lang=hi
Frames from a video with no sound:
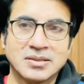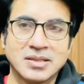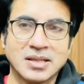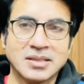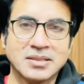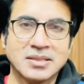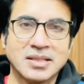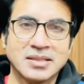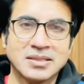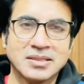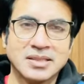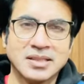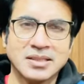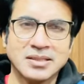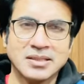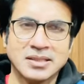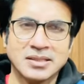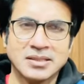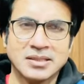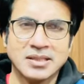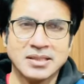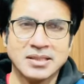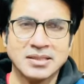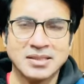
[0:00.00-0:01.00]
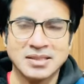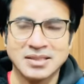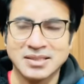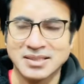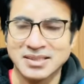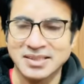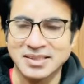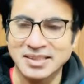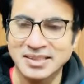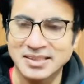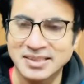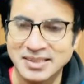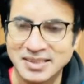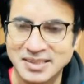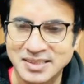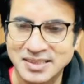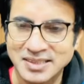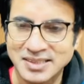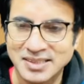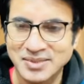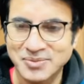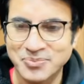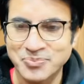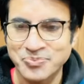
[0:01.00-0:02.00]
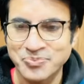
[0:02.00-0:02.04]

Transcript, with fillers: ठक ठक ठक ठक ठक ठक किए जा रहे थे